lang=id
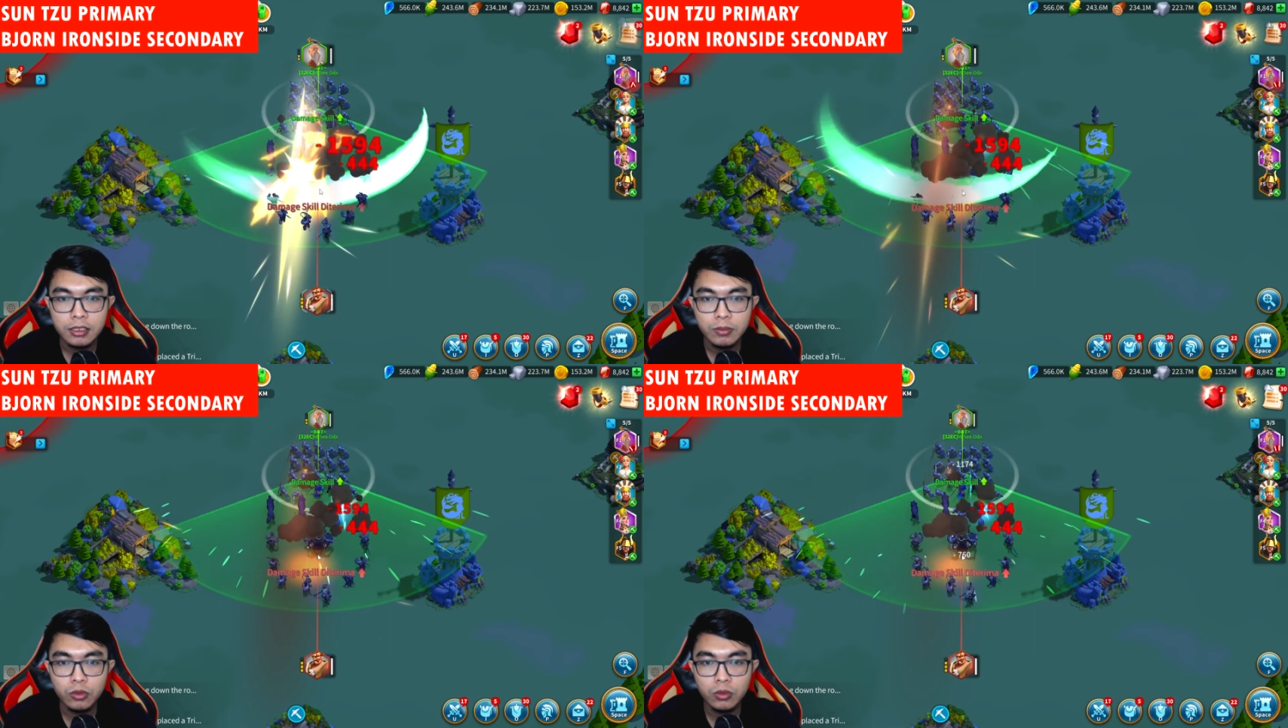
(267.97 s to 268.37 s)

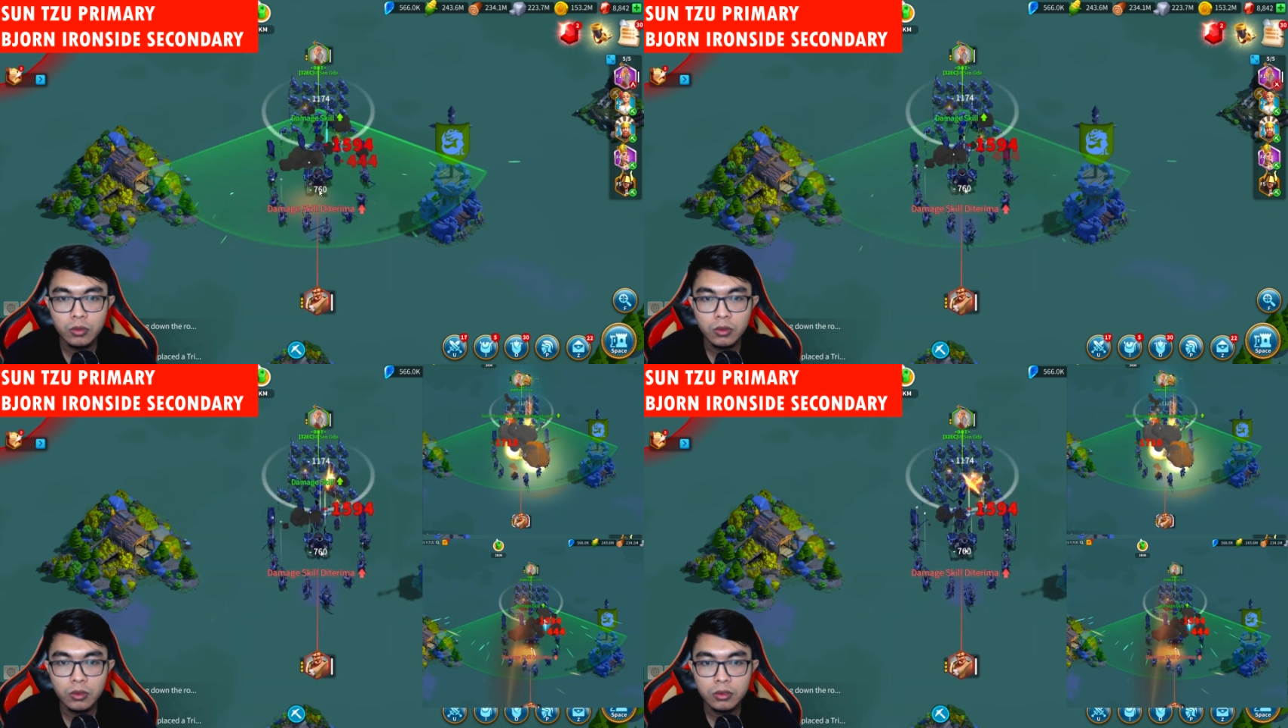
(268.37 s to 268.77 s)

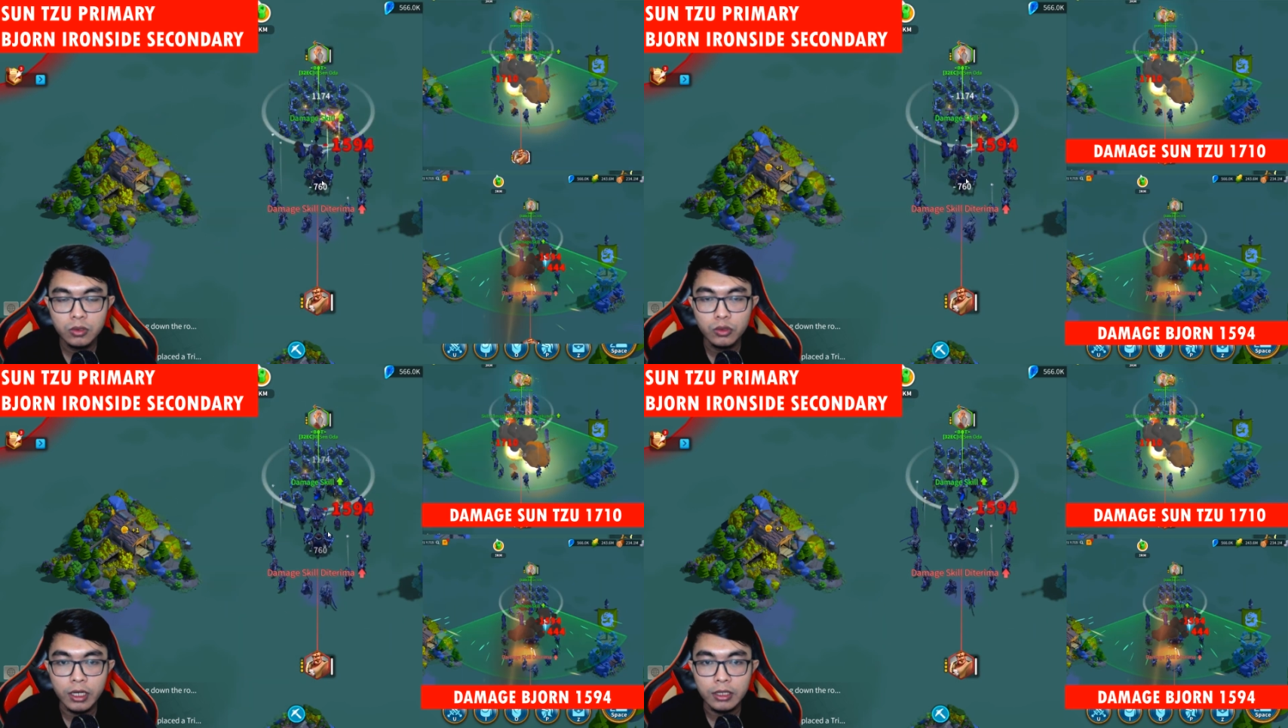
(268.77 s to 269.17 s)
1700
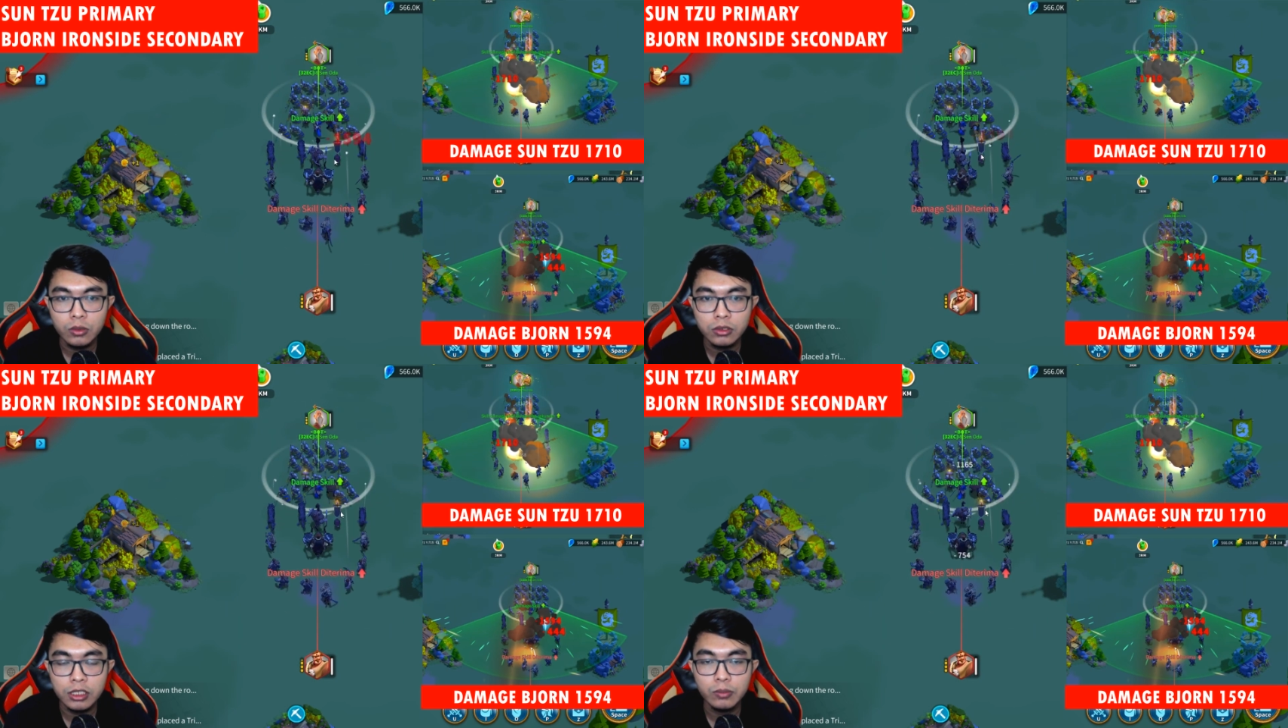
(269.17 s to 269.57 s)

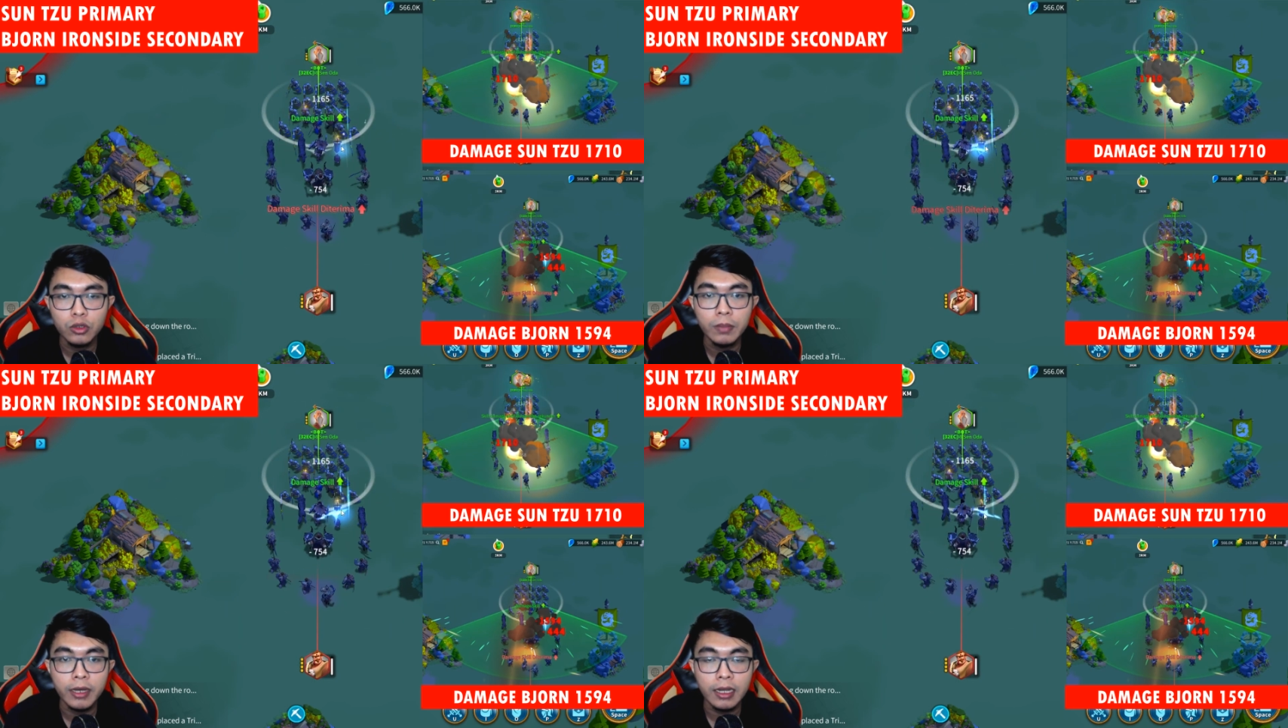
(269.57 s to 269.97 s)

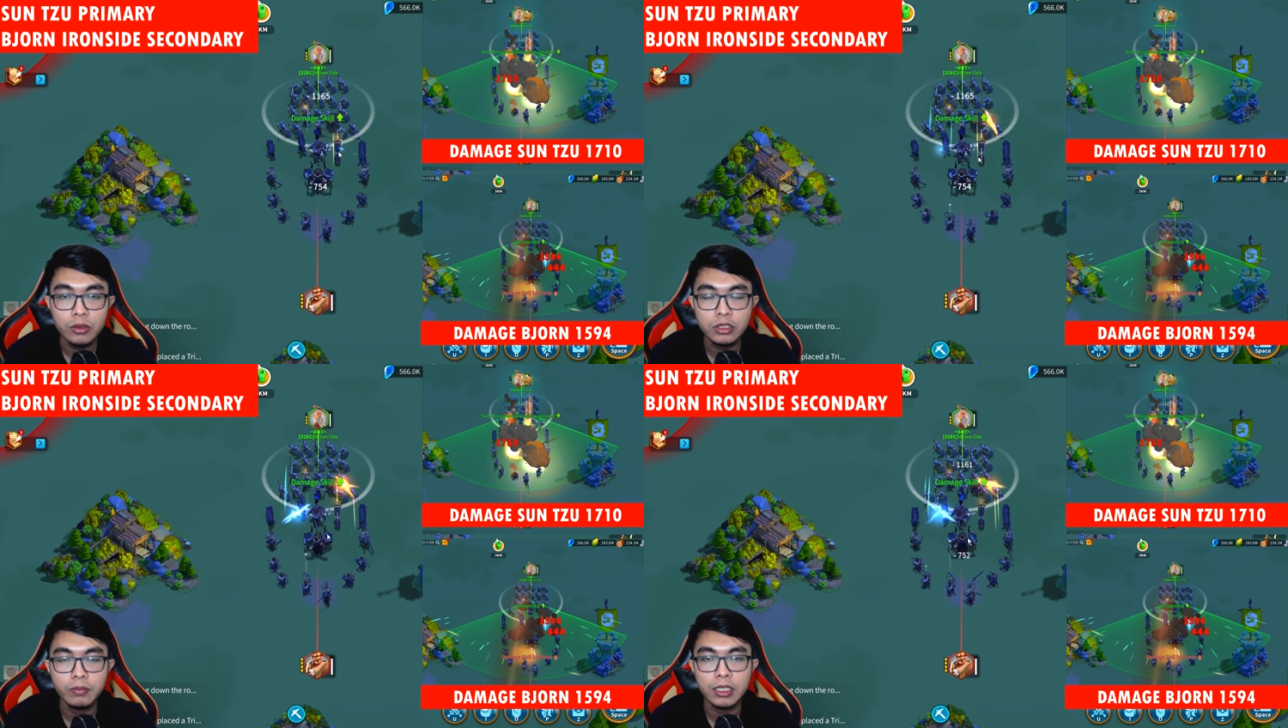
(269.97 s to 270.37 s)

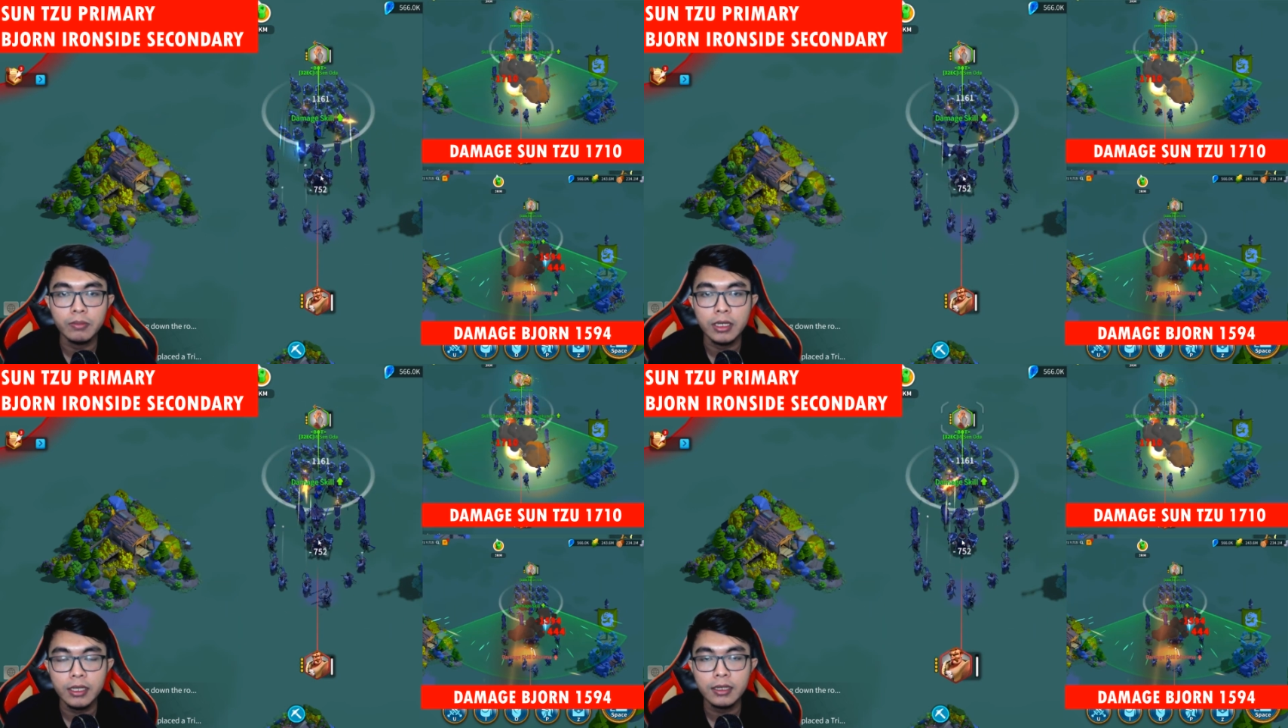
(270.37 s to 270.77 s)
1500
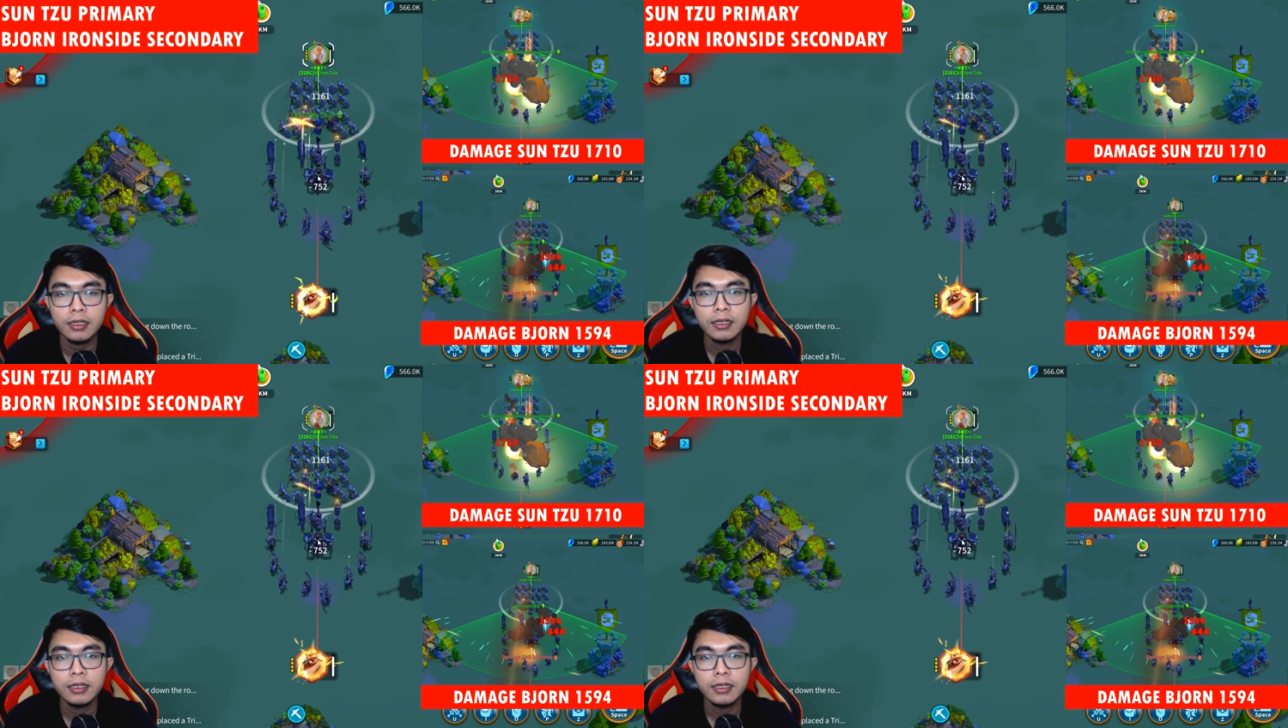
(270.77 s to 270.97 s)
teman-teman ya